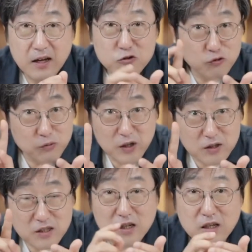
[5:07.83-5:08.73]
두
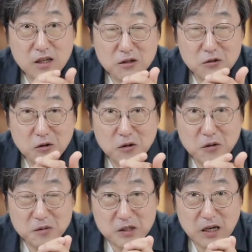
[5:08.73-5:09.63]

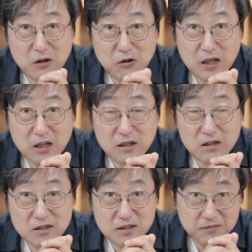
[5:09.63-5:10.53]
번째로 제가 권하는
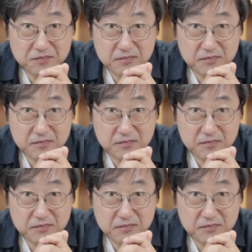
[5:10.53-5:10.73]
것은